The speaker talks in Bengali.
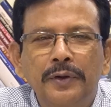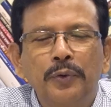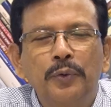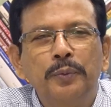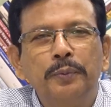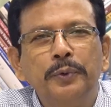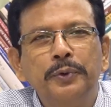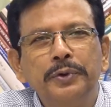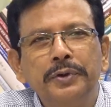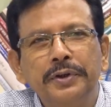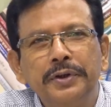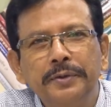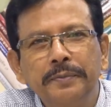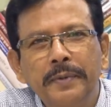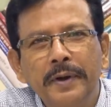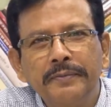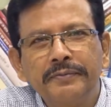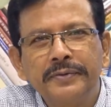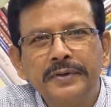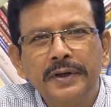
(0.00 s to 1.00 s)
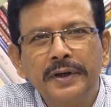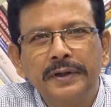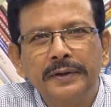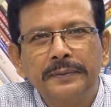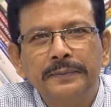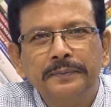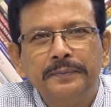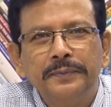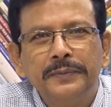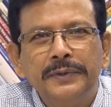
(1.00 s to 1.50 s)
কেউ পৈতৃক ব্যবসা
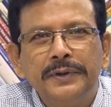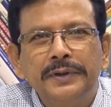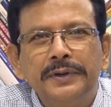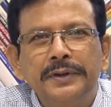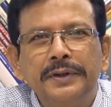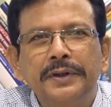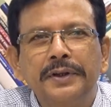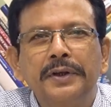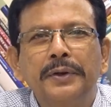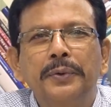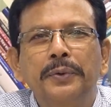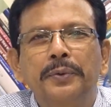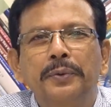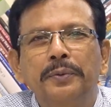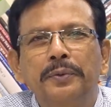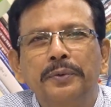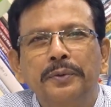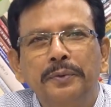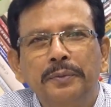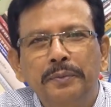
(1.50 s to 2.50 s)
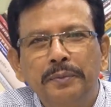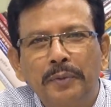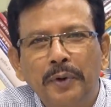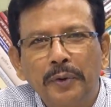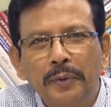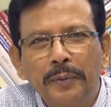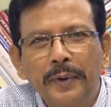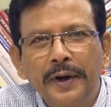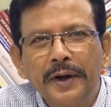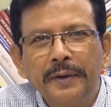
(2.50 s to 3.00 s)
কেউ
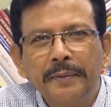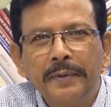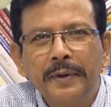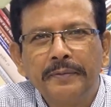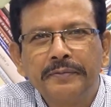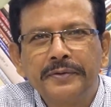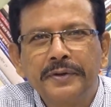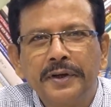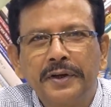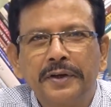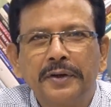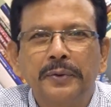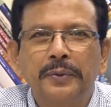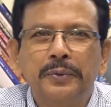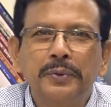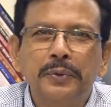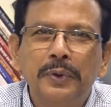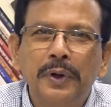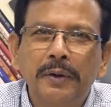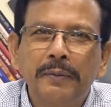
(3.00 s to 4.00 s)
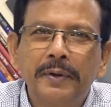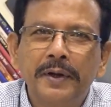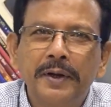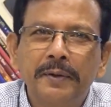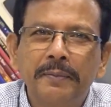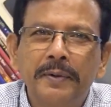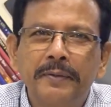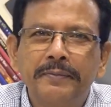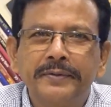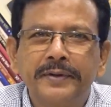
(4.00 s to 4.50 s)
বড় ভাইয়ের ব্যবসা কেউ দুলা ভাইয়ের
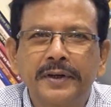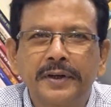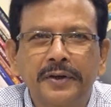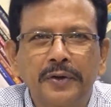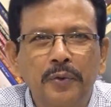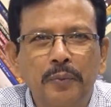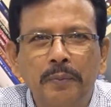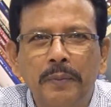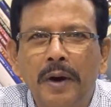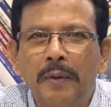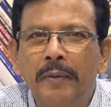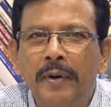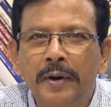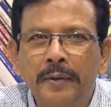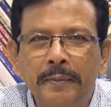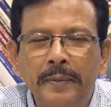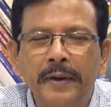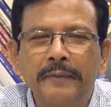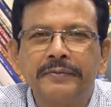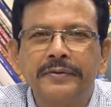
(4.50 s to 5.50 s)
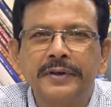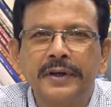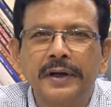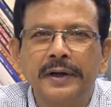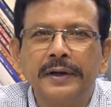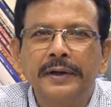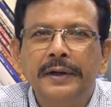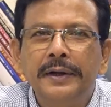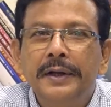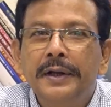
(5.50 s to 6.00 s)
ব্যবসা কেউ মামার ব্যবসা
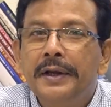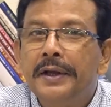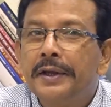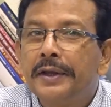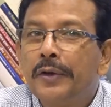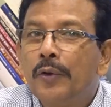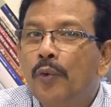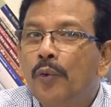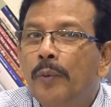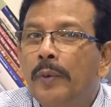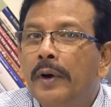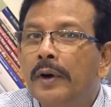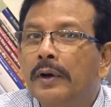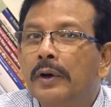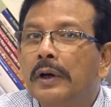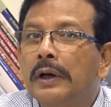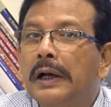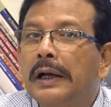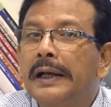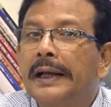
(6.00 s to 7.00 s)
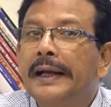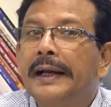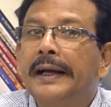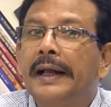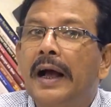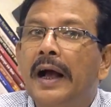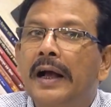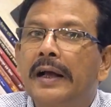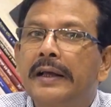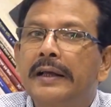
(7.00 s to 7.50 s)
কেউ বা এর
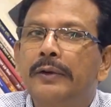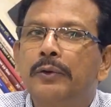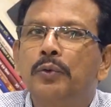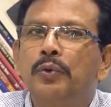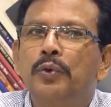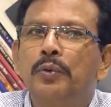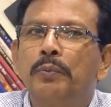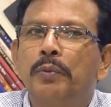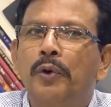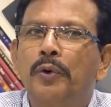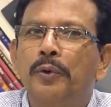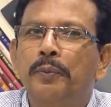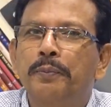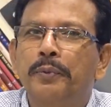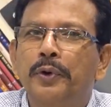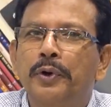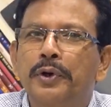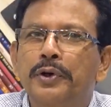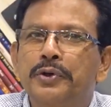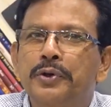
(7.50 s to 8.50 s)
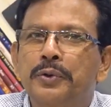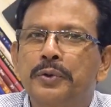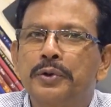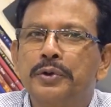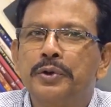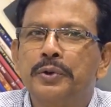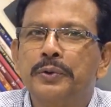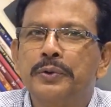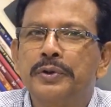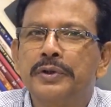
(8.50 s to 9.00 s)
আগে কোনো বড় প্রকাশনা
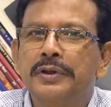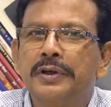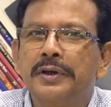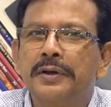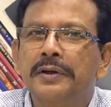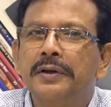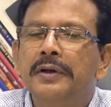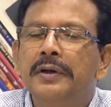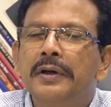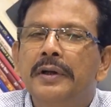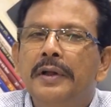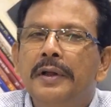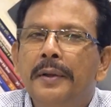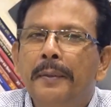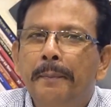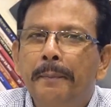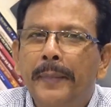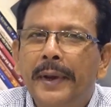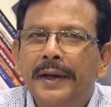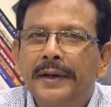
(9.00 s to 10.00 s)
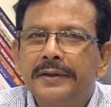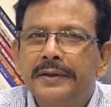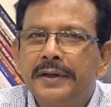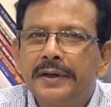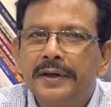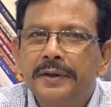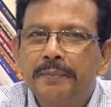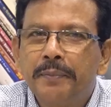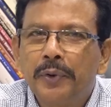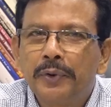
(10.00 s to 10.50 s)
সংস্থার
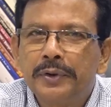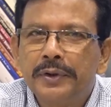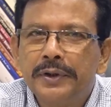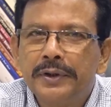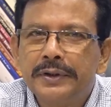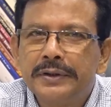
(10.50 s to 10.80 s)
ম্যানেজারের পদে